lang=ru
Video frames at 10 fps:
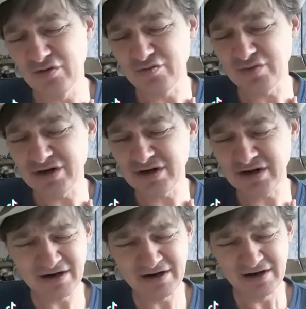У
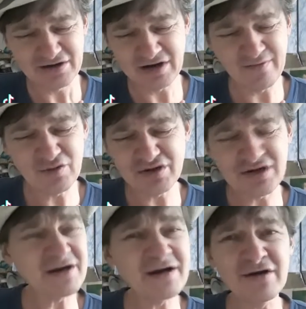меня там вот
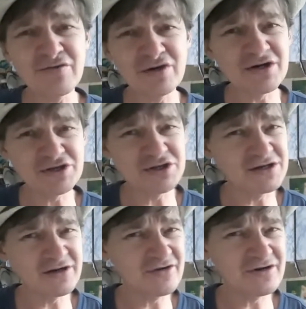такая
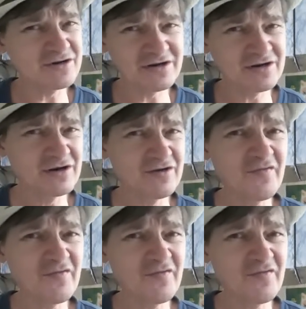удачная